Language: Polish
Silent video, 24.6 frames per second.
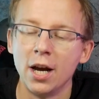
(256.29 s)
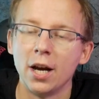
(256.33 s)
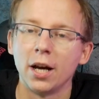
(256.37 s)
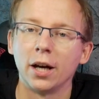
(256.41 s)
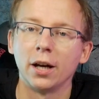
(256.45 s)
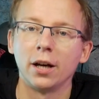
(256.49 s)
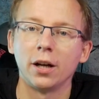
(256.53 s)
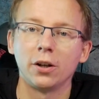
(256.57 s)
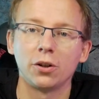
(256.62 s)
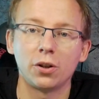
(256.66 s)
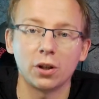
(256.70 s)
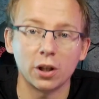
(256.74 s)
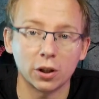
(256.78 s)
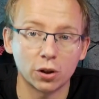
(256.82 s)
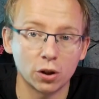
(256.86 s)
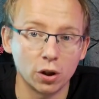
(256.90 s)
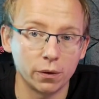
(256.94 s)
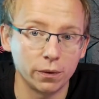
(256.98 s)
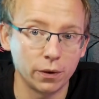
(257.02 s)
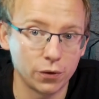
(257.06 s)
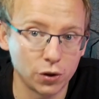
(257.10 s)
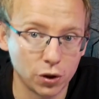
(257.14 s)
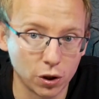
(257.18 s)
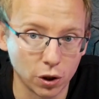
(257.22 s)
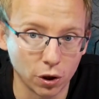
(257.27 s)
E,
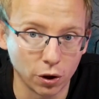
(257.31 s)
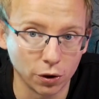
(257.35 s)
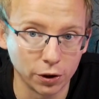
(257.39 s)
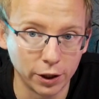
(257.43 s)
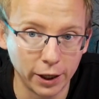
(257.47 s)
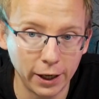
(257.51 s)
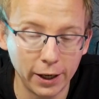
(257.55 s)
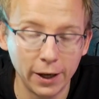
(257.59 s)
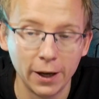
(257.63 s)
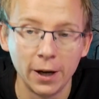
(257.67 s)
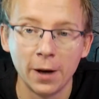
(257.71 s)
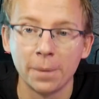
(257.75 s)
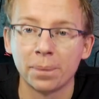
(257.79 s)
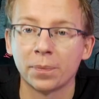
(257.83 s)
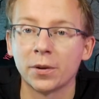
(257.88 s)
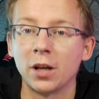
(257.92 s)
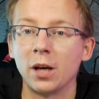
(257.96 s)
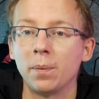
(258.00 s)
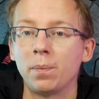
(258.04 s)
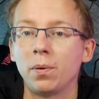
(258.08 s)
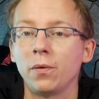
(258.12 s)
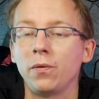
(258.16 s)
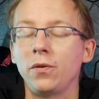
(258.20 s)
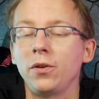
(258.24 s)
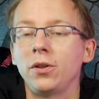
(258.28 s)
dodatkowo w środę e,
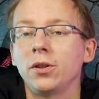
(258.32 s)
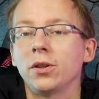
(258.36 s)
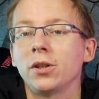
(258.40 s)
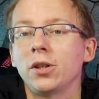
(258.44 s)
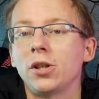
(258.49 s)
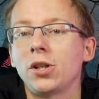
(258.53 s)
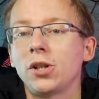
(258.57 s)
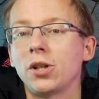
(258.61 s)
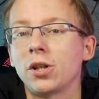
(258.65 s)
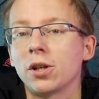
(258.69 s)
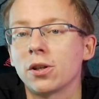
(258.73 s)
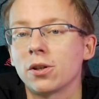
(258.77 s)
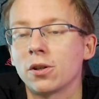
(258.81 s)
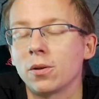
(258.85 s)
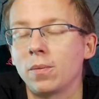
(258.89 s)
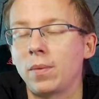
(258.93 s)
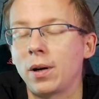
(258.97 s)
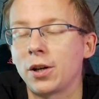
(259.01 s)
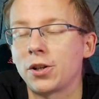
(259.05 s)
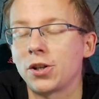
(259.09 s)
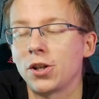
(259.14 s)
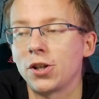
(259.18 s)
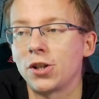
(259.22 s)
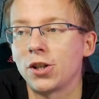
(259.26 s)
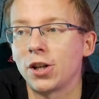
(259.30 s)
powinniście
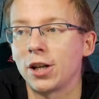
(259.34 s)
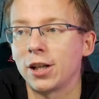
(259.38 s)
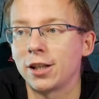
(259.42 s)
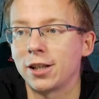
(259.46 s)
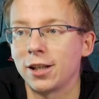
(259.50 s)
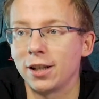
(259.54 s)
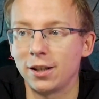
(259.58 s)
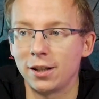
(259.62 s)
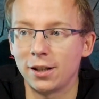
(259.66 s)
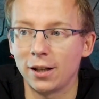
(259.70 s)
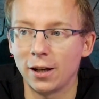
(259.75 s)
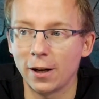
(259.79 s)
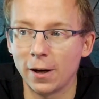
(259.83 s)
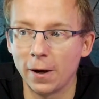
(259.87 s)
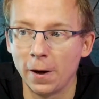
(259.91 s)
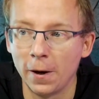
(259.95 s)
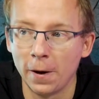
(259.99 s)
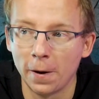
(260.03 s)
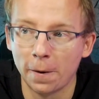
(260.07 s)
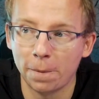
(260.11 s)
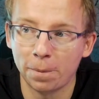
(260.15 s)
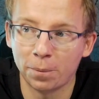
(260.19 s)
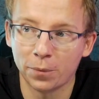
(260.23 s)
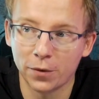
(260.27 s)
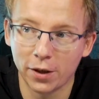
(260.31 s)
zobaczyć recenzję
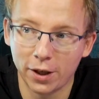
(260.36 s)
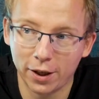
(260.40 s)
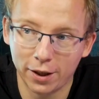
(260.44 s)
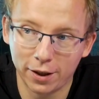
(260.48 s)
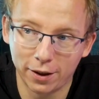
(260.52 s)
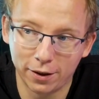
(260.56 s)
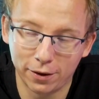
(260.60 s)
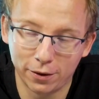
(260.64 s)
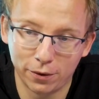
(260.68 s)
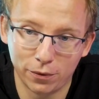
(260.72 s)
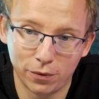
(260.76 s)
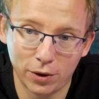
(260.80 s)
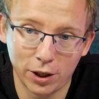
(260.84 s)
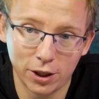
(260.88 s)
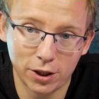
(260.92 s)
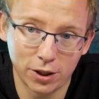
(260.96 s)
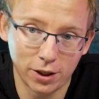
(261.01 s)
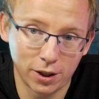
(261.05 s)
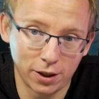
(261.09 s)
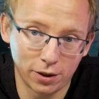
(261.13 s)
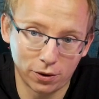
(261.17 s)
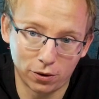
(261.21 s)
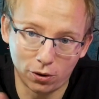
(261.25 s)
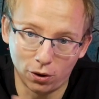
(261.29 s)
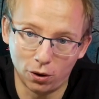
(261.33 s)
mm, e,
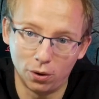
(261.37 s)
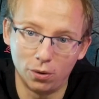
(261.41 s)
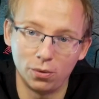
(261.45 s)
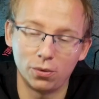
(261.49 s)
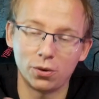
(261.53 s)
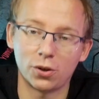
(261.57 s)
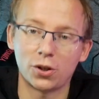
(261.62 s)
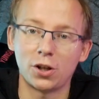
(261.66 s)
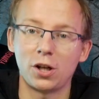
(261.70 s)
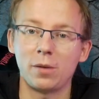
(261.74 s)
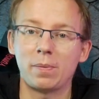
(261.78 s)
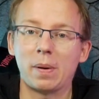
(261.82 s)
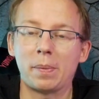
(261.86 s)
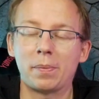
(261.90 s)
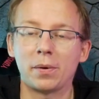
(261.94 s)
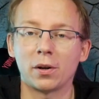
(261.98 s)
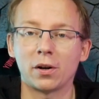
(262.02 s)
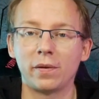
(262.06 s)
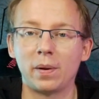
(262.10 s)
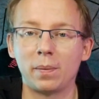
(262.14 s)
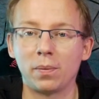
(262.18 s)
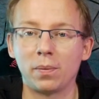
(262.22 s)
właśnie tą, czyli papierowe